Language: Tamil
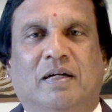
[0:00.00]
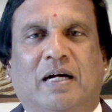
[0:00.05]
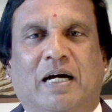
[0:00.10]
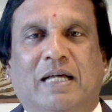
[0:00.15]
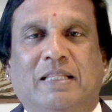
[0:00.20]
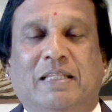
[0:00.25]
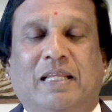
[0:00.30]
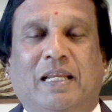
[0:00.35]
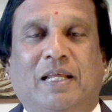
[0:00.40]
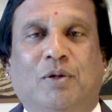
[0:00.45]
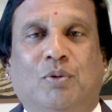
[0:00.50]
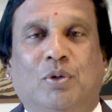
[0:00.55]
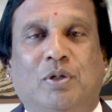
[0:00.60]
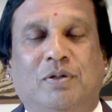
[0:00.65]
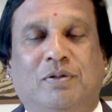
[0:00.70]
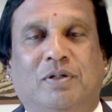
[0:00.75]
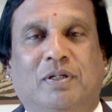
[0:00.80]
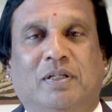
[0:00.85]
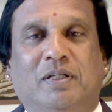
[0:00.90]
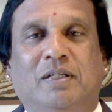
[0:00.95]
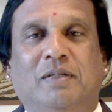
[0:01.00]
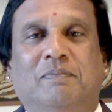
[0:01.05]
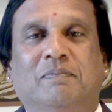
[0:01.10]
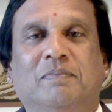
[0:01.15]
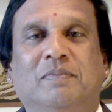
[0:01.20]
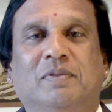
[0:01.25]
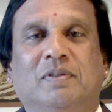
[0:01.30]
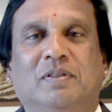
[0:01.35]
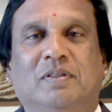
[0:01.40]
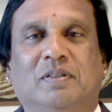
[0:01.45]
அதிலே ஒன்று
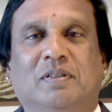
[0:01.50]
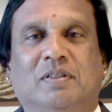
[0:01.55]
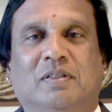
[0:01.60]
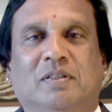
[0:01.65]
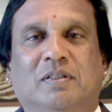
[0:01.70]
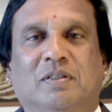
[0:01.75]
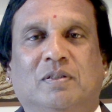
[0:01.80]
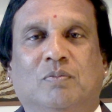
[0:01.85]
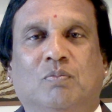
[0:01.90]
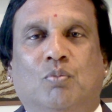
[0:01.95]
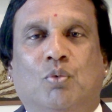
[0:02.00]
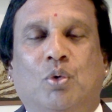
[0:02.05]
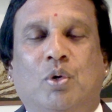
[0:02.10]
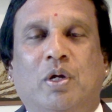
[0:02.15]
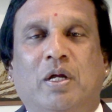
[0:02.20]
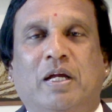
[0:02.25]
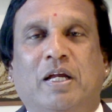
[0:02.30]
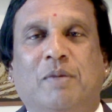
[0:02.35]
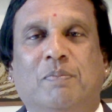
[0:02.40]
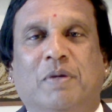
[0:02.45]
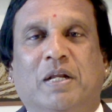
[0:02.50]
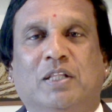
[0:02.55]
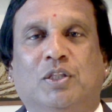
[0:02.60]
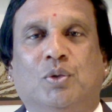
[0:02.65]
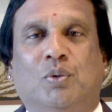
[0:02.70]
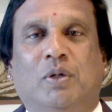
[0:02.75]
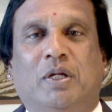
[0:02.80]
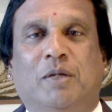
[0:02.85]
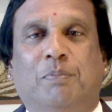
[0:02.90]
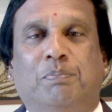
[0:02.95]
முருங்கை
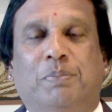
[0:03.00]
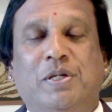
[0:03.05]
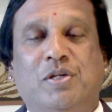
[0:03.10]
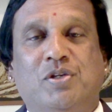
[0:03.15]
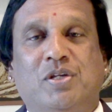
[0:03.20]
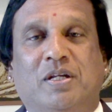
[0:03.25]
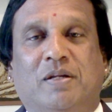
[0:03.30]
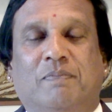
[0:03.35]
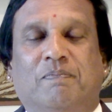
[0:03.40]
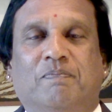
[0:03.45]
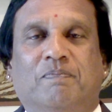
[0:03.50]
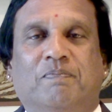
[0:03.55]
மரத்தினுடைய பிசின்